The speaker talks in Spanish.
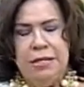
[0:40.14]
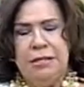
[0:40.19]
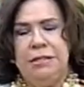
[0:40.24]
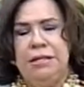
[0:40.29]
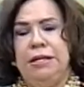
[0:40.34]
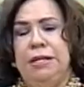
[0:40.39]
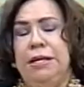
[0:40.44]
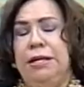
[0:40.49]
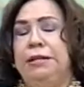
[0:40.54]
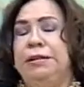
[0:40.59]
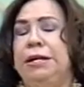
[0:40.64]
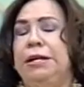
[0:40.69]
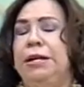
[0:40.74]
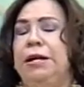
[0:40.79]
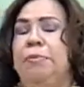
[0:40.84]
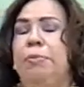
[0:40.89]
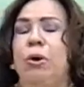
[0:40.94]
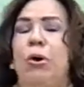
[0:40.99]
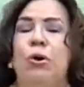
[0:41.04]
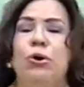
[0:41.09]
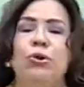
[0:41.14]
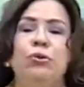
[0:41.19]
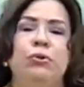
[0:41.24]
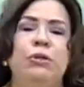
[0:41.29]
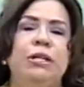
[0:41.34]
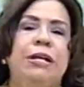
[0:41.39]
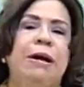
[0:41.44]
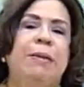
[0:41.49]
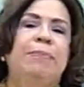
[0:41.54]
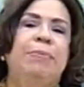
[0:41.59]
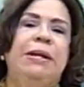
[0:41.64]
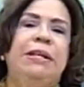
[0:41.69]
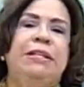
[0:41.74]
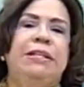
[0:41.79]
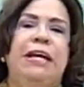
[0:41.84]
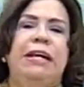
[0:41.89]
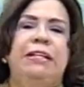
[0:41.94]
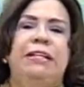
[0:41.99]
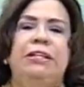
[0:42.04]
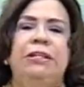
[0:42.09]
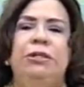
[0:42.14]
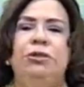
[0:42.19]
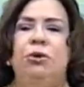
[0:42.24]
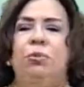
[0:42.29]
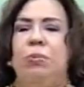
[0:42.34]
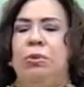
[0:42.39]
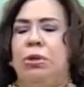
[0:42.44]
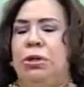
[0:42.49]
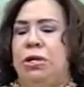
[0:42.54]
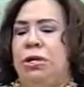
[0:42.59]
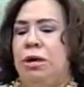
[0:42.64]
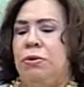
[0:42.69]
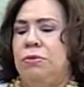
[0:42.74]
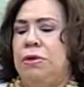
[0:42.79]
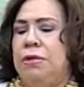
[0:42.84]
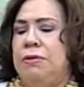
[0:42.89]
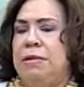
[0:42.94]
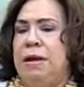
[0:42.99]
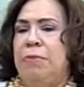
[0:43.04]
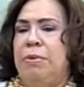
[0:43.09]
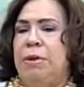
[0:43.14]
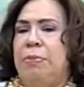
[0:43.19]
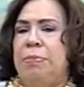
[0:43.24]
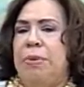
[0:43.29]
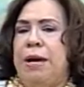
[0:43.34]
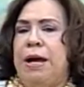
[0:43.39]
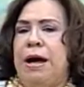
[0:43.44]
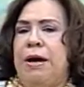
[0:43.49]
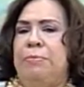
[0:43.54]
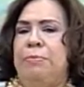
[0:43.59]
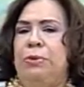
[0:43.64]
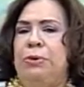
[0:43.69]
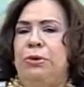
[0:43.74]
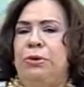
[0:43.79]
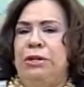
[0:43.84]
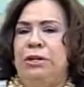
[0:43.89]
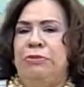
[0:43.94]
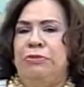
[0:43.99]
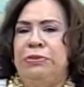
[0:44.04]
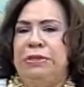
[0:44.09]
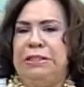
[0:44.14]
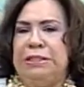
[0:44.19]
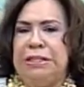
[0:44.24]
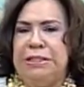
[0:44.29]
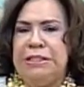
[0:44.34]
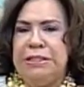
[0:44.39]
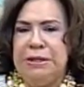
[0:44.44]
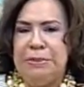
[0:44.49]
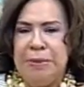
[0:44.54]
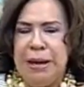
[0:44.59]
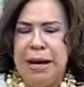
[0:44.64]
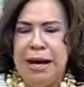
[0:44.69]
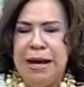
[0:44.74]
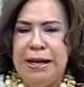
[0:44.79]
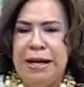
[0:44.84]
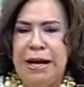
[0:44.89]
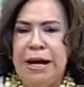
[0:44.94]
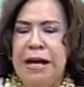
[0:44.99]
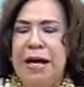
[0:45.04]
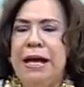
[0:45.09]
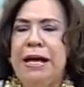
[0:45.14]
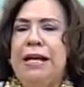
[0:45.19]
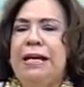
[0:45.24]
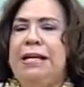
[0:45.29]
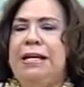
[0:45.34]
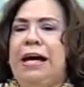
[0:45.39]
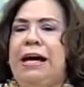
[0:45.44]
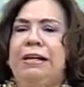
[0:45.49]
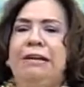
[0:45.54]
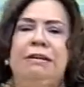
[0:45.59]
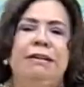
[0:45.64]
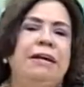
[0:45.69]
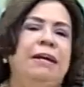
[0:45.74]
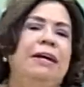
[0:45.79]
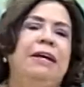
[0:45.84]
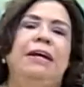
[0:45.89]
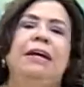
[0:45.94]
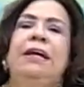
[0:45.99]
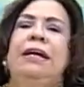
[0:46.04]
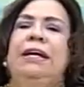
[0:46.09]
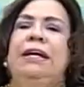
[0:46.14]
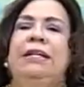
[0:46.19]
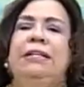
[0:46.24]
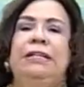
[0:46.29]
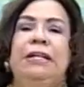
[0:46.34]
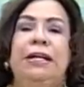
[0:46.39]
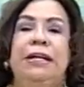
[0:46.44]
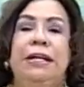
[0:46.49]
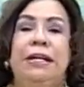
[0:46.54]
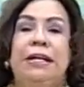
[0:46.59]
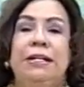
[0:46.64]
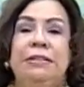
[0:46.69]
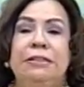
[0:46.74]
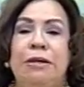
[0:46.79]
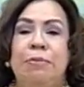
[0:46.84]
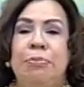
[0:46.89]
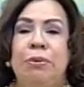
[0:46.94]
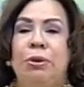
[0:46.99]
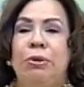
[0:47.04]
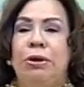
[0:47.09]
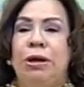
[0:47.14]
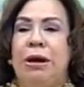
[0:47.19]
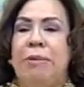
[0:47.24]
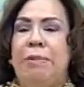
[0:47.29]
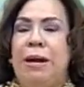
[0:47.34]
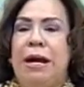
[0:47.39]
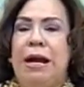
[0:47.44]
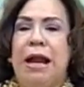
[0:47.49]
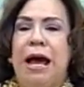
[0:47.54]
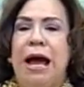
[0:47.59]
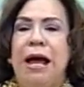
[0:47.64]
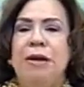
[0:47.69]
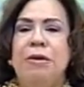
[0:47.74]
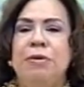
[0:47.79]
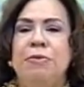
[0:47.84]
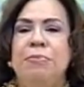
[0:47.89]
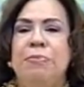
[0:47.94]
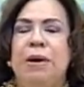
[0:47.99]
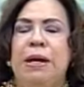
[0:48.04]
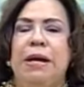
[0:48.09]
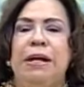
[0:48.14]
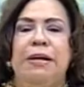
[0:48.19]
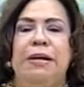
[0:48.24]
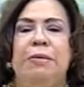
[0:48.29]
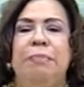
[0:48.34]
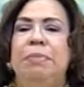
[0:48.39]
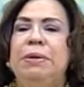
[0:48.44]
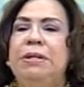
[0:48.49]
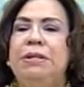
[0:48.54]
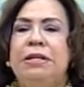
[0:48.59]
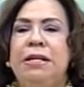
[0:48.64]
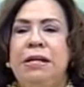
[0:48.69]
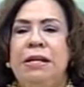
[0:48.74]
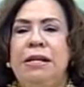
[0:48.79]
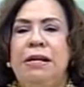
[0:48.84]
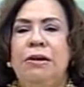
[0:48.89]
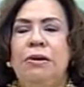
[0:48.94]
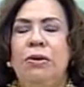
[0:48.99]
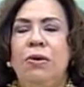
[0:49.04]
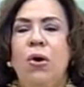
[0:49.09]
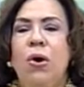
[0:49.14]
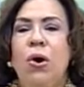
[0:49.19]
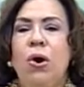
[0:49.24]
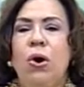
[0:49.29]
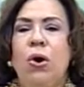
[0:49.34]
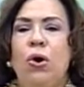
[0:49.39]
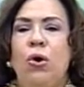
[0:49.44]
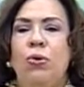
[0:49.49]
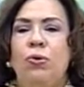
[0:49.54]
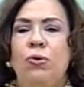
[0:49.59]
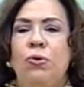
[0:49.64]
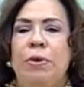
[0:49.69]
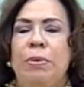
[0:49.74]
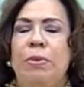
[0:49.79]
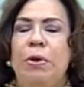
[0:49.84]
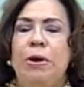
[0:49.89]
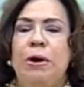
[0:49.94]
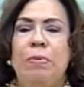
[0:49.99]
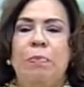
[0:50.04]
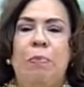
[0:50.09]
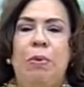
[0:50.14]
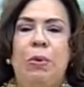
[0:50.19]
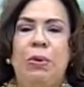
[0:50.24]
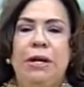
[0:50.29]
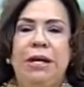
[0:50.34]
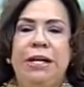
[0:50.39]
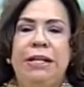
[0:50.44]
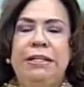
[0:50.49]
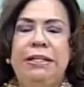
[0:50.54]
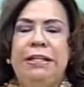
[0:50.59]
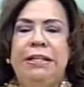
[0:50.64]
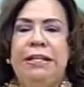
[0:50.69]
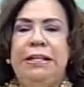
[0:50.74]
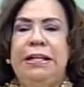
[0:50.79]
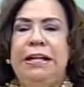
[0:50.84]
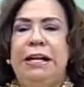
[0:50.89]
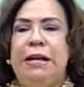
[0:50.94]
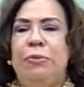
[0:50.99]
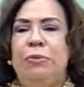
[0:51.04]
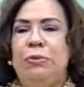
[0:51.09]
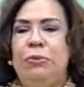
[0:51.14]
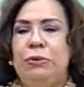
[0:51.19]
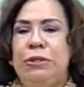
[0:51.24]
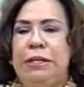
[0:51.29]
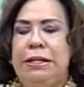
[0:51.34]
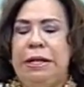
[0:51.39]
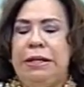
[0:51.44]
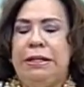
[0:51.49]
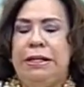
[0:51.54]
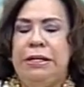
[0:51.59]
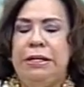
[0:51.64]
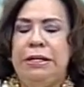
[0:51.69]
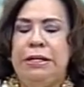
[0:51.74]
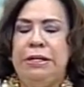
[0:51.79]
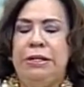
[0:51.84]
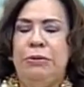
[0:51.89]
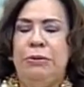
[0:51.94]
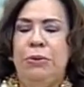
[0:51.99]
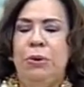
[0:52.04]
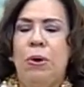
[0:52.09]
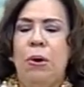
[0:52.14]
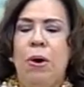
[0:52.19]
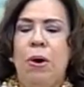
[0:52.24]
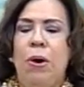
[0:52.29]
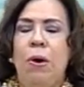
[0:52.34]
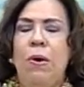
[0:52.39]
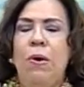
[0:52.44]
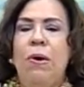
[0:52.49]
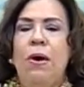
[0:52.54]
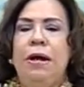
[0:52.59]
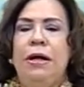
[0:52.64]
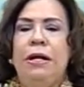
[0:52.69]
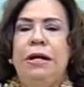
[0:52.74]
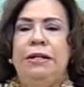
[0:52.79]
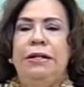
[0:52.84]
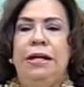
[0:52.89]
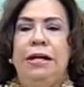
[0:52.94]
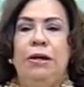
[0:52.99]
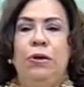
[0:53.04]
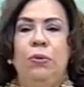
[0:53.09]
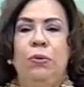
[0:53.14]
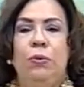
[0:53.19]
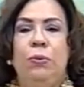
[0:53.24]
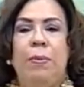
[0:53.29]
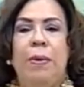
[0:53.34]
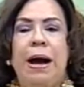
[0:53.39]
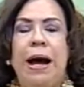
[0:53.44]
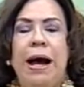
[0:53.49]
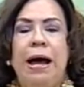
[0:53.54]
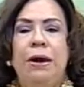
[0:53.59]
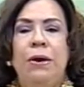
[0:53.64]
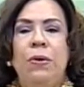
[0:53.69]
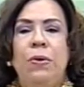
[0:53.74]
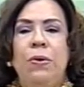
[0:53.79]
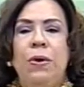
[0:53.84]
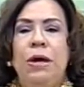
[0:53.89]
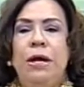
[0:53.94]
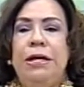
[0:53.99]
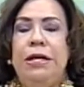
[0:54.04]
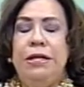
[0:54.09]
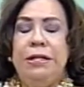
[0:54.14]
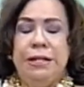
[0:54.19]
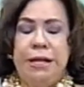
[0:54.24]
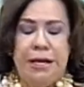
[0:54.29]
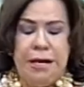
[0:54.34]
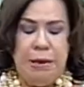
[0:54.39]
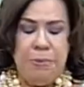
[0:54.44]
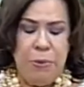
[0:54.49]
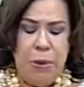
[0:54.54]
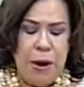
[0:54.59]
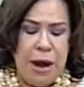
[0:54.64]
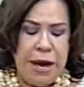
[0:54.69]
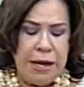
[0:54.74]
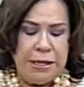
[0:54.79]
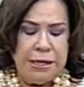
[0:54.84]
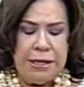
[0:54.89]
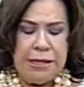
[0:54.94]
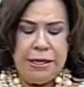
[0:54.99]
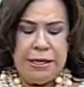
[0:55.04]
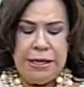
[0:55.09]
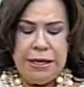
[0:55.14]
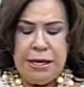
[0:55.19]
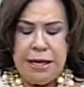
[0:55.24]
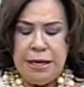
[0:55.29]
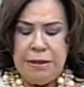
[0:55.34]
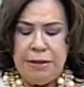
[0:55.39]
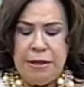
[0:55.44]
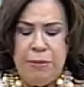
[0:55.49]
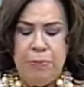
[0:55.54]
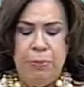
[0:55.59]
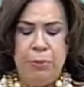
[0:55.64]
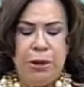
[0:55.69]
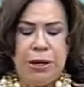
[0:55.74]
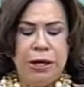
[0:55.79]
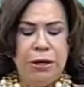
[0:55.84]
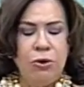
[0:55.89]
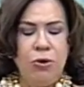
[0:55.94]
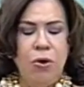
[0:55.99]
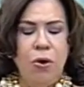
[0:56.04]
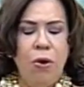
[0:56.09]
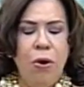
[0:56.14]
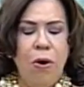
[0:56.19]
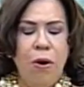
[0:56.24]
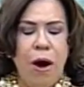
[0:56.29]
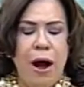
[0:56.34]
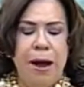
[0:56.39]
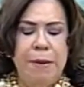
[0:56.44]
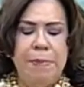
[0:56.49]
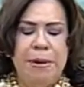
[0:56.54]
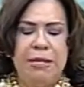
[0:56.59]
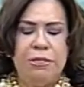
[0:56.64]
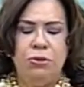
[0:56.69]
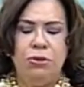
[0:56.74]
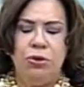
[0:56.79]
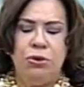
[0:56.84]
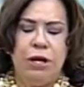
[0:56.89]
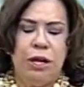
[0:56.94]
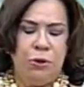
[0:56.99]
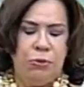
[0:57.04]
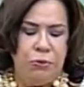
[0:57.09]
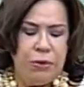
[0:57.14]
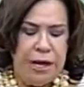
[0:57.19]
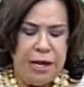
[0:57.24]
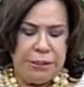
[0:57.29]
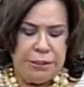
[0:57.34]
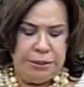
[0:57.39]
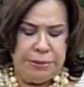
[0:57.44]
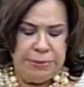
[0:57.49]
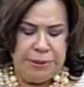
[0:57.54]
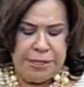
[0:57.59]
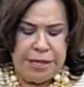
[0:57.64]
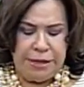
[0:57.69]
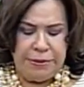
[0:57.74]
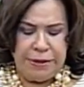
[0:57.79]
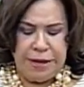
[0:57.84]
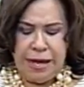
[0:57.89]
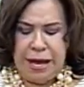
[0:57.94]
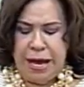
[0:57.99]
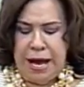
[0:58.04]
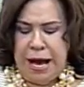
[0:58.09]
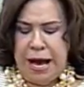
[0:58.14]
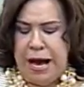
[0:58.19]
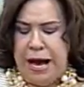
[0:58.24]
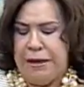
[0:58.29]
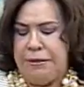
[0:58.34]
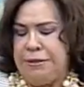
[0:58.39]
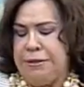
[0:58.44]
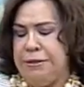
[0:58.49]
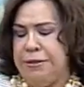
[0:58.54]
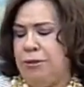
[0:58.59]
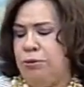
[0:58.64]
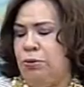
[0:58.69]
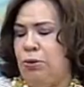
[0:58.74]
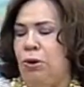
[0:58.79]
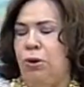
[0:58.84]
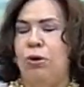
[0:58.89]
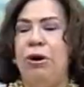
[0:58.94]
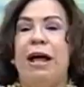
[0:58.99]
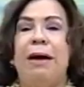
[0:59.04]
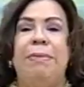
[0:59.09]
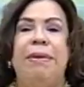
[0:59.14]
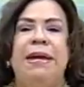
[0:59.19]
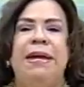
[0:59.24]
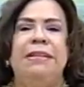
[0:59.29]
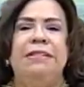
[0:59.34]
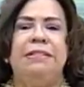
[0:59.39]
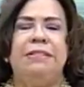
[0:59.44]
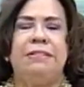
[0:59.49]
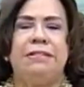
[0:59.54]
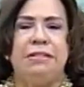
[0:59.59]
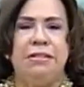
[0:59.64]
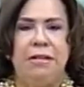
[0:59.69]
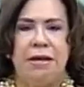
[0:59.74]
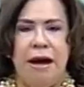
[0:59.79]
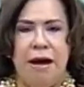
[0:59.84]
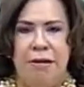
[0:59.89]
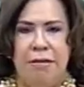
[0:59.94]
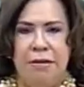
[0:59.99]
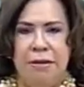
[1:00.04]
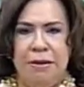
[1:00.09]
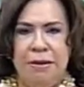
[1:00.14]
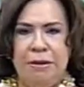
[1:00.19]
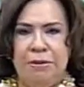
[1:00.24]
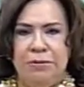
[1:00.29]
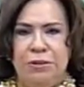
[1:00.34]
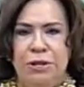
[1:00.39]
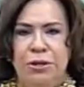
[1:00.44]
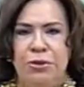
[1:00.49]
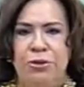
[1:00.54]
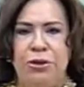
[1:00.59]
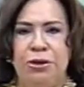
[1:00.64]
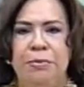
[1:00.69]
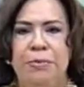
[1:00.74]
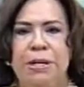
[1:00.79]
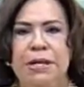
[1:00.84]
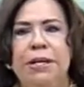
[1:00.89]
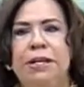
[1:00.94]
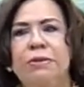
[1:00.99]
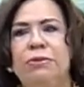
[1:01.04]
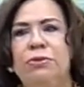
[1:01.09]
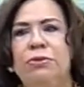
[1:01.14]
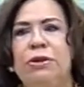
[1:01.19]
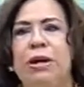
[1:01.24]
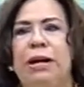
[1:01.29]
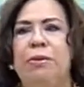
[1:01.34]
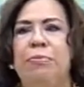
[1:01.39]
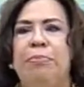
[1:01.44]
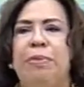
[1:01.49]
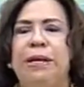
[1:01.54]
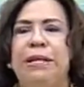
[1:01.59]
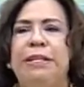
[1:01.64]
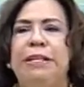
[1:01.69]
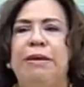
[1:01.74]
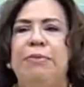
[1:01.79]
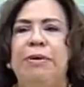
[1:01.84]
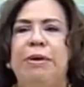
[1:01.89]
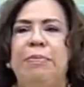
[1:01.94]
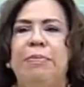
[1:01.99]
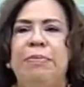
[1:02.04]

Así que tenemos hoy un día apretadito porque ya usted sabe el preámbulo del fin de semana y hay que eh, tener este programa live para repetirlo con nuevos exponentes de la música del hip hop, eh, del urbano. Y tenemos aquí, eh, después que yo mencione algunas actividades, a Didi la bestia Señores, miren su carpeta bien